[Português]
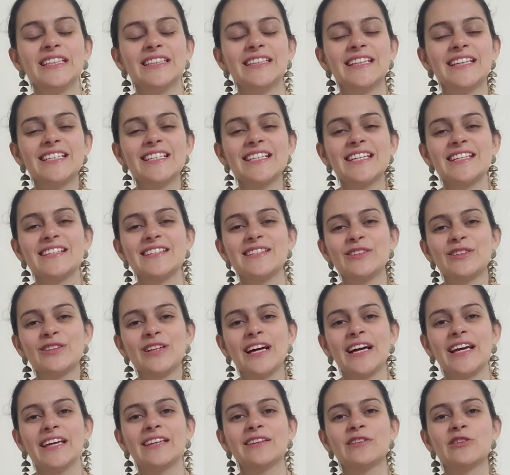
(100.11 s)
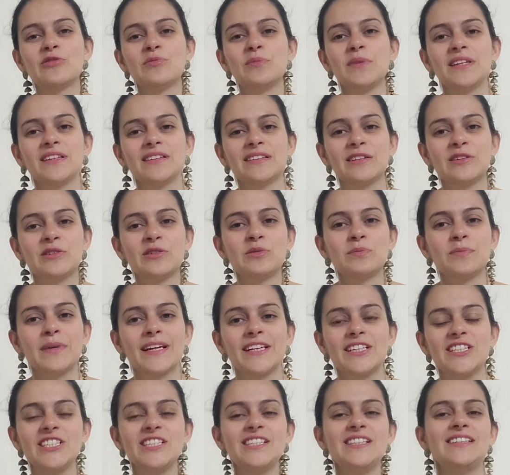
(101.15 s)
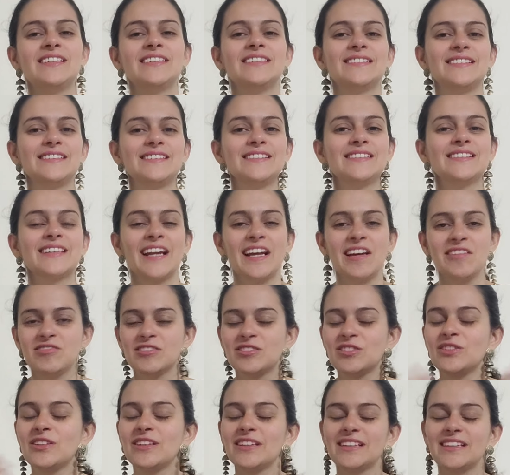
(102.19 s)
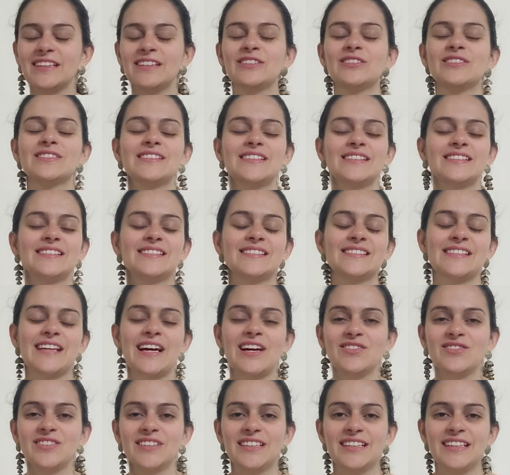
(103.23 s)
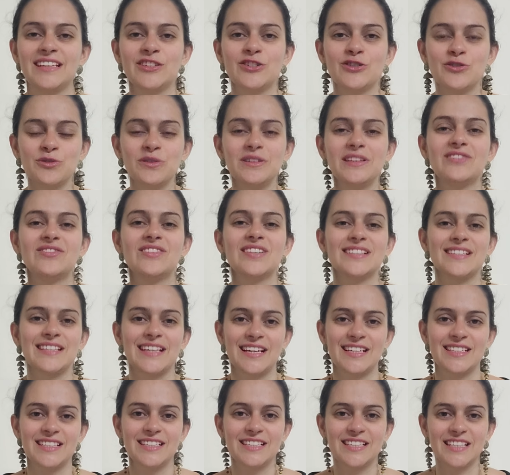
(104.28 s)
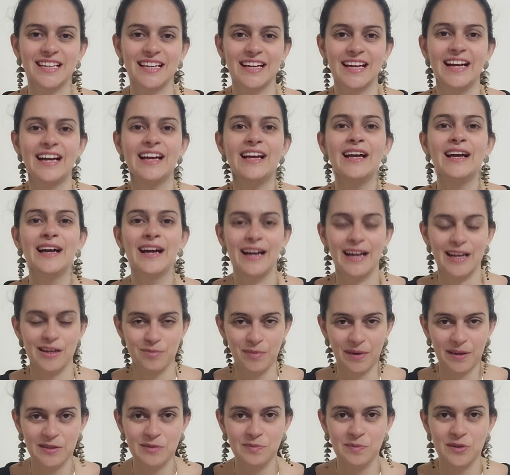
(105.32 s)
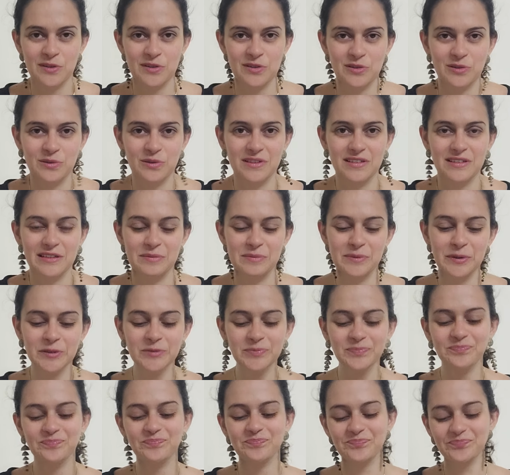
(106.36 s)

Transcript: deixa aí seu like, comenta, compartilha, se inscreve, tudo aquilo que você sabe que ajuda a mensagem a chegar a mais pessoas, tá bom?